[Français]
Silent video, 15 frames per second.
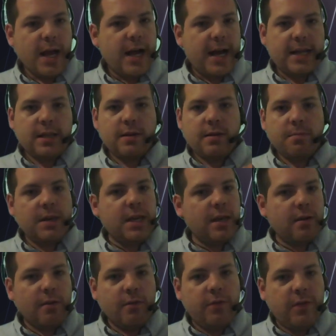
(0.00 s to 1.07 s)
Un
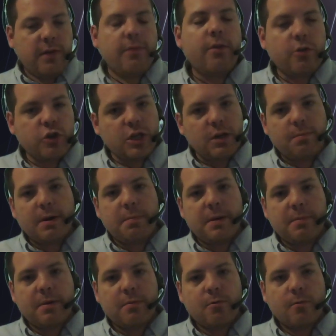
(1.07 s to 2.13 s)
ennemi vivant chez
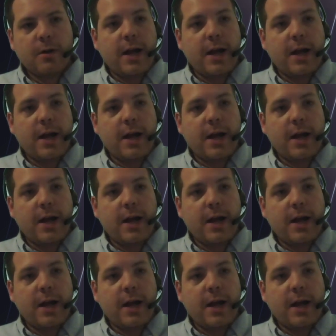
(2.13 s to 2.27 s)
papa-maman.